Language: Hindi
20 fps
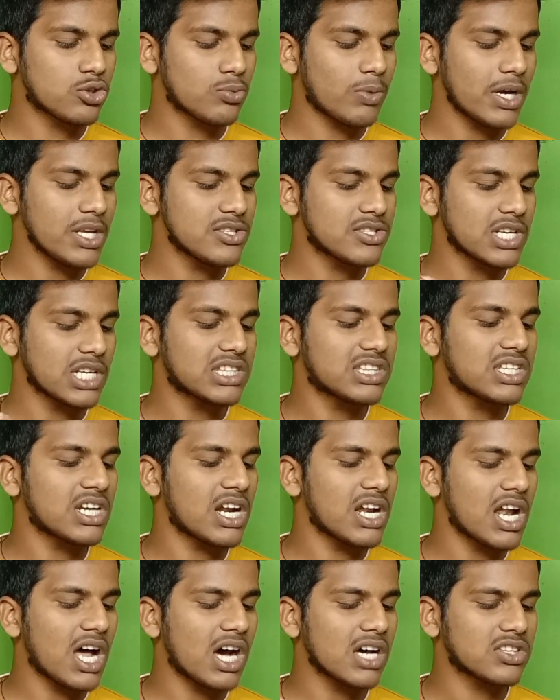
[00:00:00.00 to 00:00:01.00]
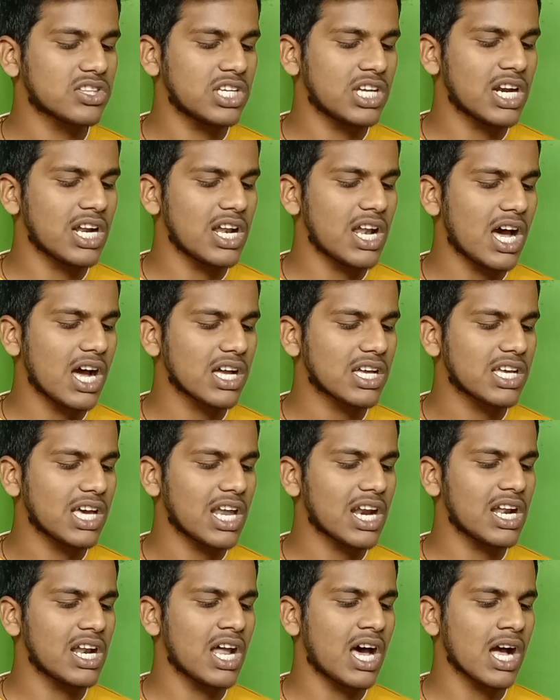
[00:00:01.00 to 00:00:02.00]
तो भाई सत्रह लाख तेरह लाख
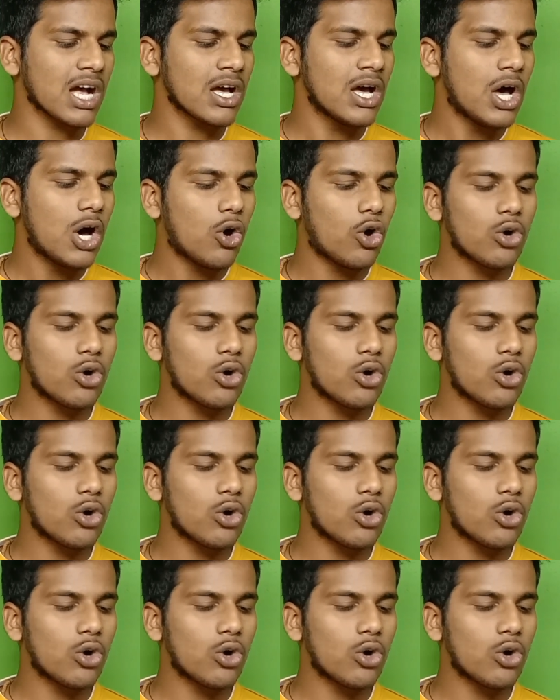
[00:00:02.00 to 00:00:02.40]
ग्यारह लाख